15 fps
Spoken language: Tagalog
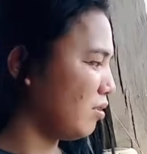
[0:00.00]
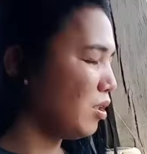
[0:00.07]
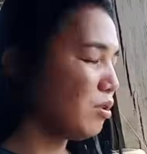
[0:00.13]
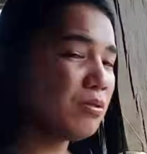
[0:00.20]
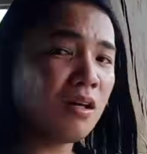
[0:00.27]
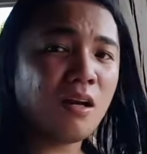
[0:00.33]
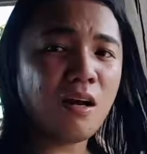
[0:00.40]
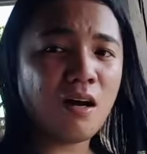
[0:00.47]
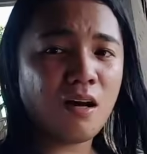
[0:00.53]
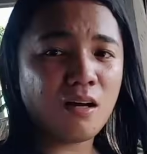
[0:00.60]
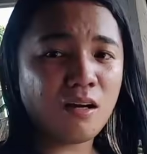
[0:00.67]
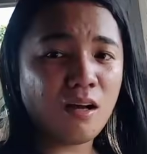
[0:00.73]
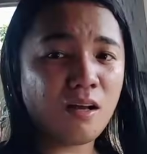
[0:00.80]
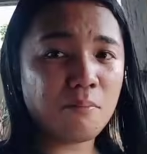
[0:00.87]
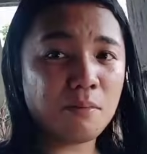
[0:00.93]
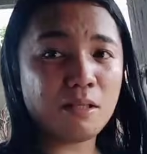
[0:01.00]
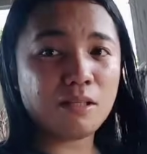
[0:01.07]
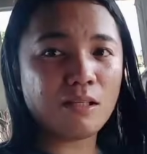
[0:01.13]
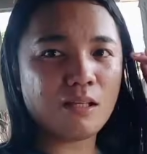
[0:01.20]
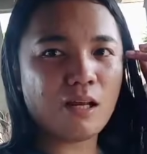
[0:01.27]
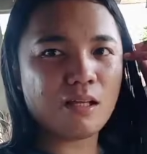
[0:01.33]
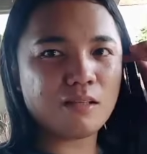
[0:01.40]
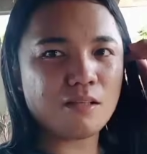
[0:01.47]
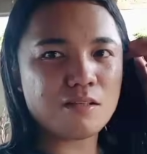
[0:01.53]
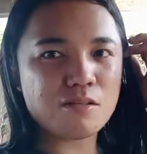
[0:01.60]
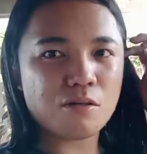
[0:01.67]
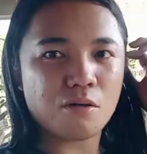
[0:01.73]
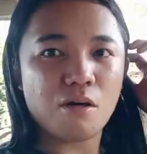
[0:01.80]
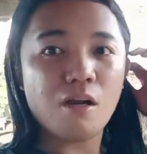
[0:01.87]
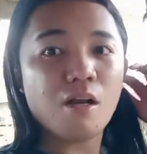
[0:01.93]
Yun na lang ang gagamitin natin.
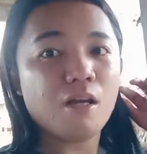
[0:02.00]
So,